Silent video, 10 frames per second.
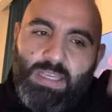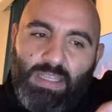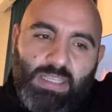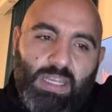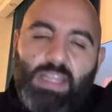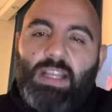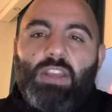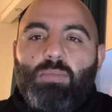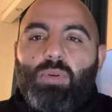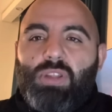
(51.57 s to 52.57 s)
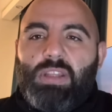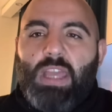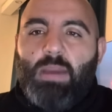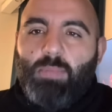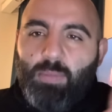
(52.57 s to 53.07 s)
si ritaglia un po' di
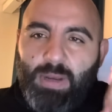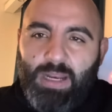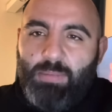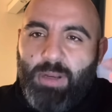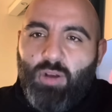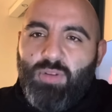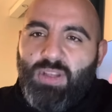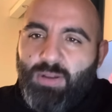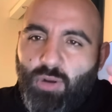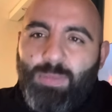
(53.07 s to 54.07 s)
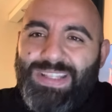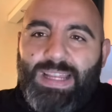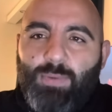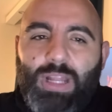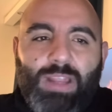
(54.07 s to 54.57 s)
tempo per capire cosa, come sta
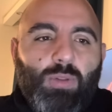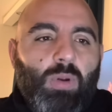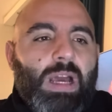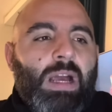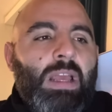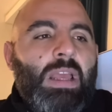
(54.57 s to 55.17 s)
lavorando la,